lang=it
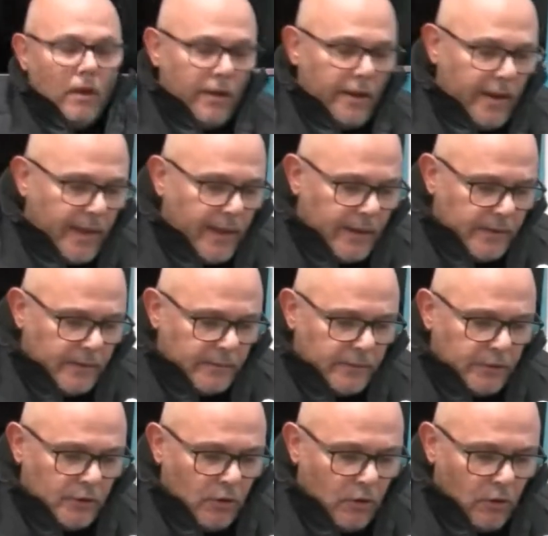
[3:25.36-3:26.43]
E eh,
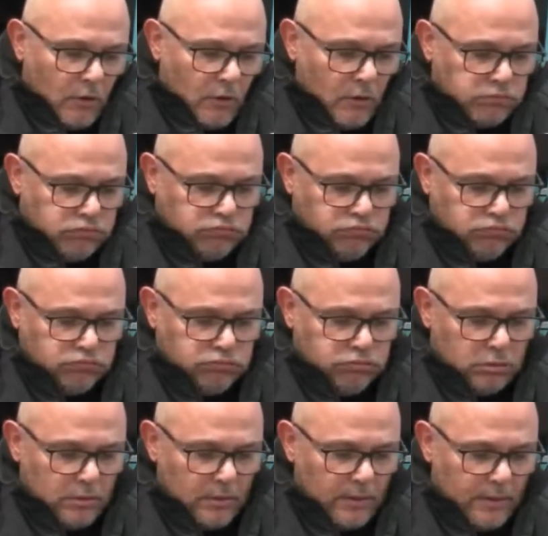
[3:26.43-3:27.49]
io oh,
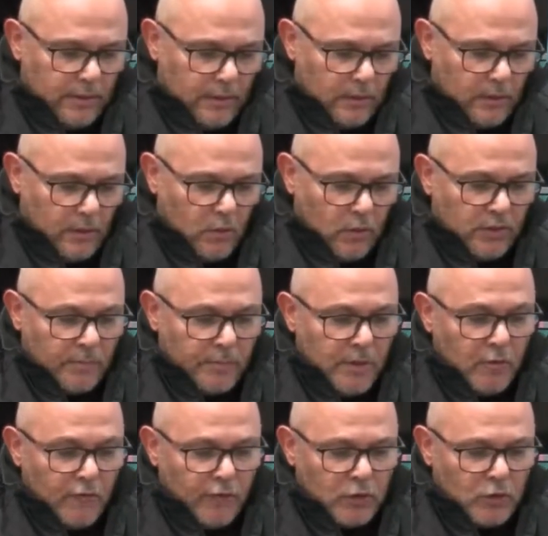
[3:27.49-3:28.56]
quando
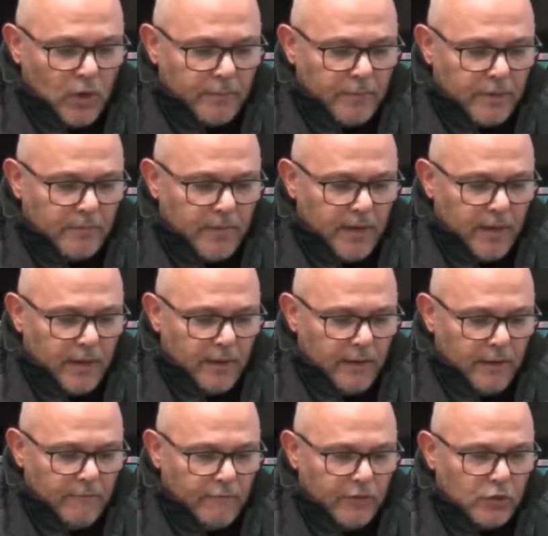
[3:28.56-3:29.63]
abbiamo fatto la
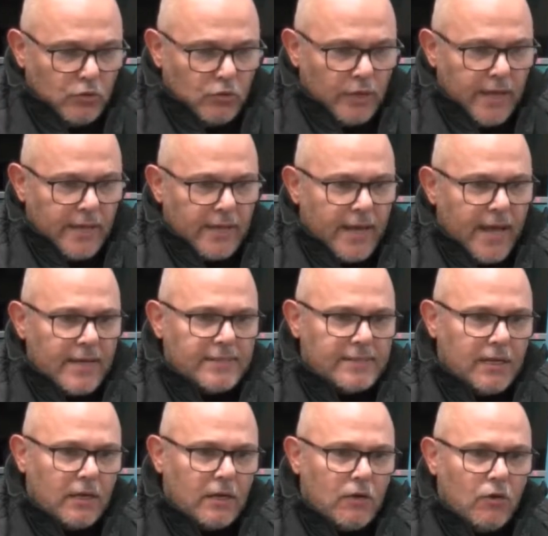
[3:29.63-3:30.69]
prima vittoria in
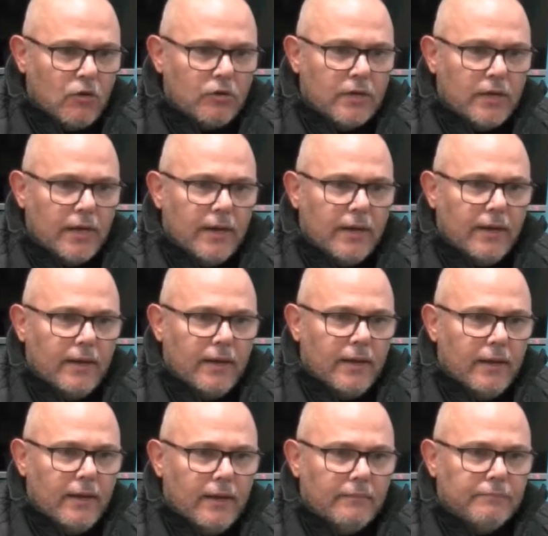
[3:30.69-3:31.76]
casa con...
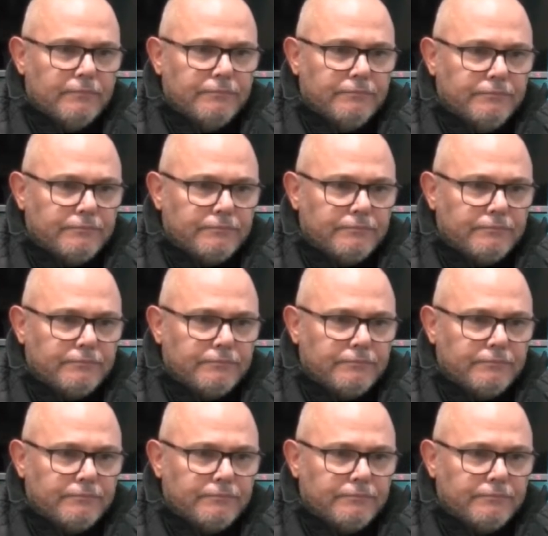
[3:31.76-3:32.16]
Uh,